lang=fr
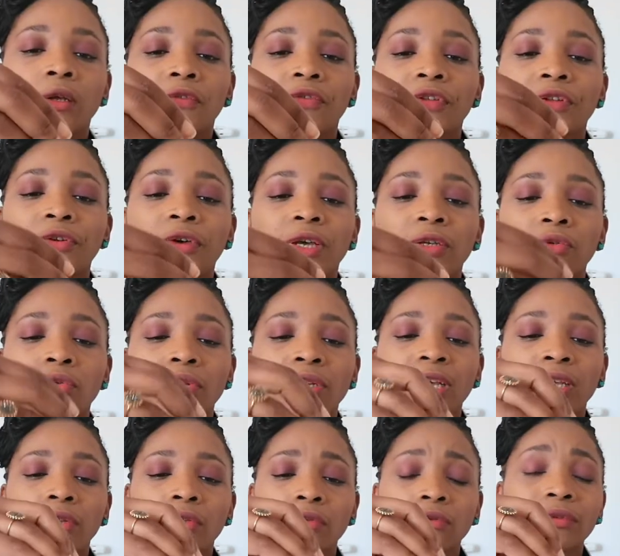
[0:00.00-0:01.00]
figuré sur le
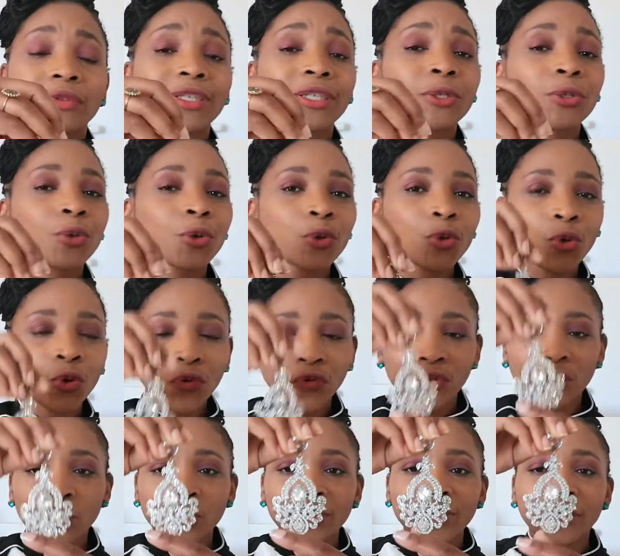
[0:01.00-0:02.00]
gâteau. Si je retrouve
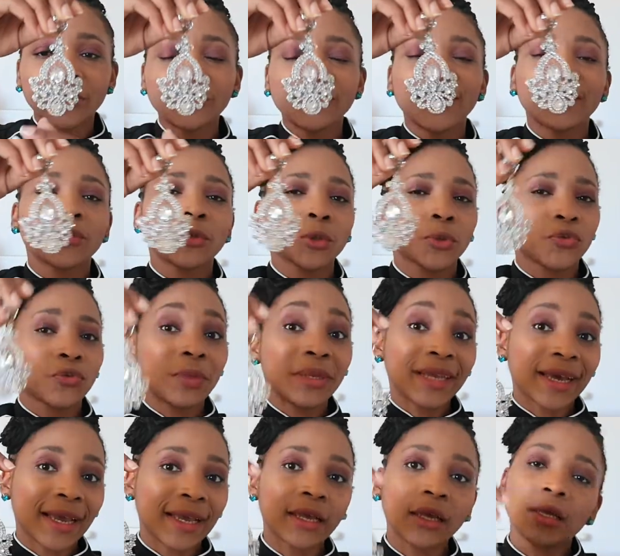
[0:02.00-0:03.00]
le modèle du gâteau, je vous
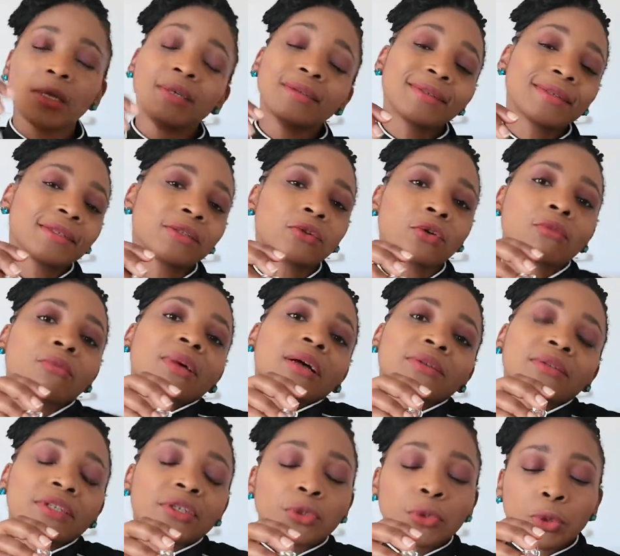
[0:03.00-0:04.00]
mettrai. Sinon, bah,
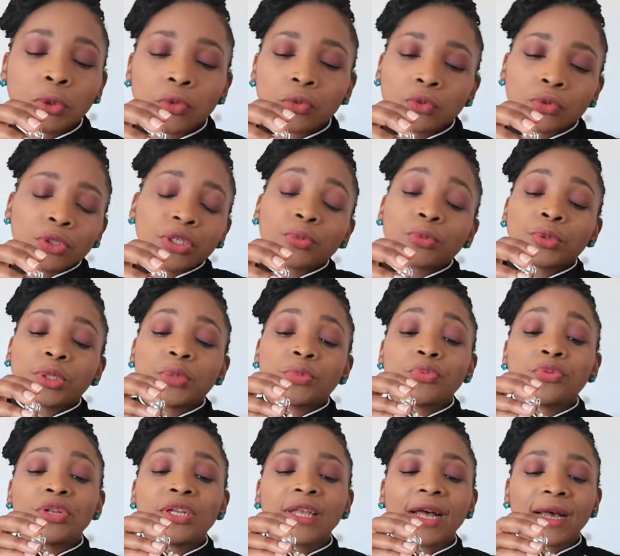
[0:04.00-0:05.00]
c'est que je n'ai plus
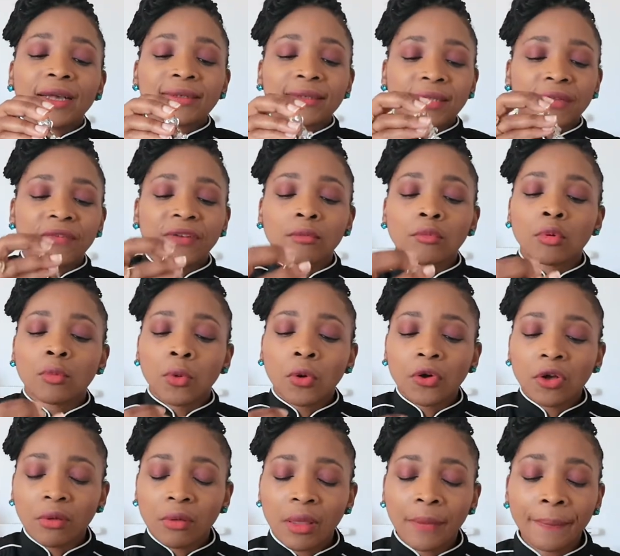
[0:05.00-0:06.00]
les traces, ça fait un moment
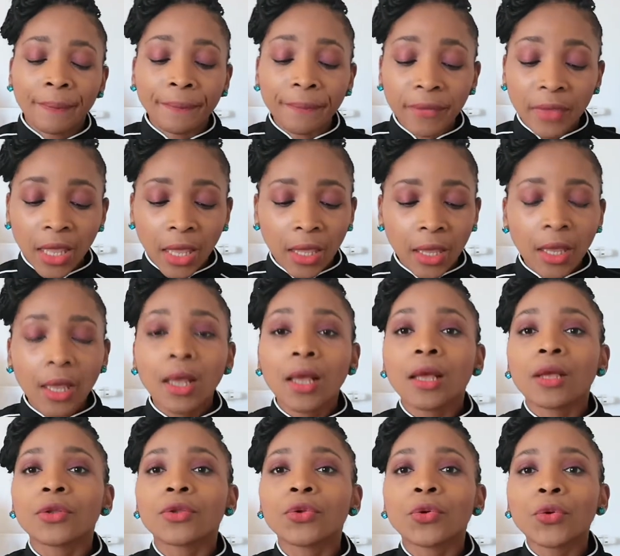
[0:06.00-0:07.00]
quand même.
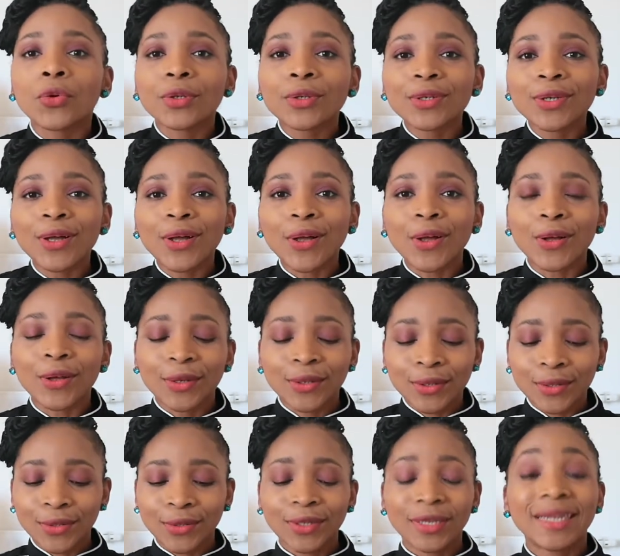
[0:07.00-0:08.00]
Donc,
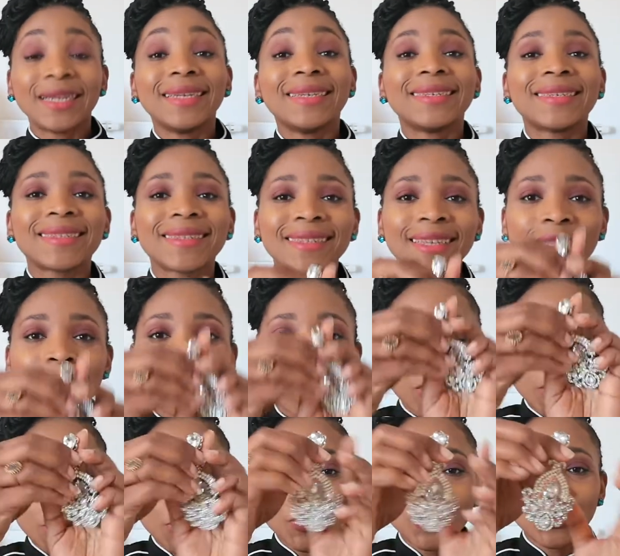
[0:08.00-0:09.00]
euh, cette
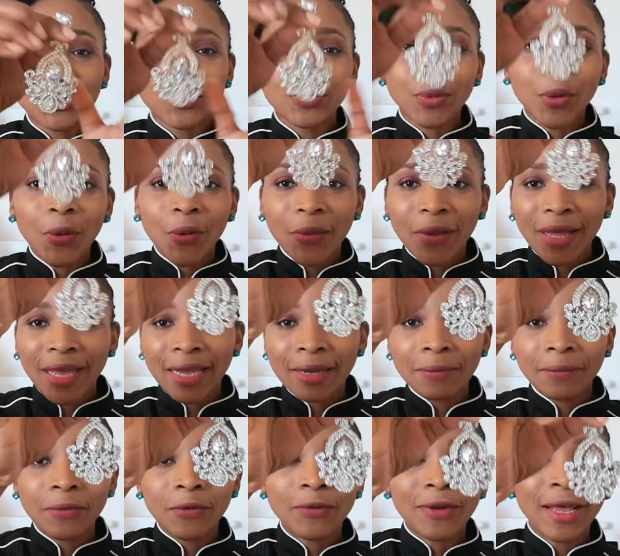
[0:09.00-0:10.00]
broche, justement,
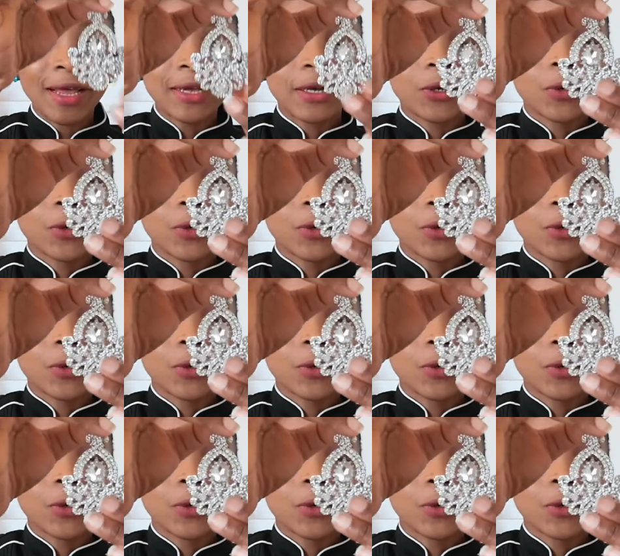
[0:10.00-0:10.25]
elle me l'a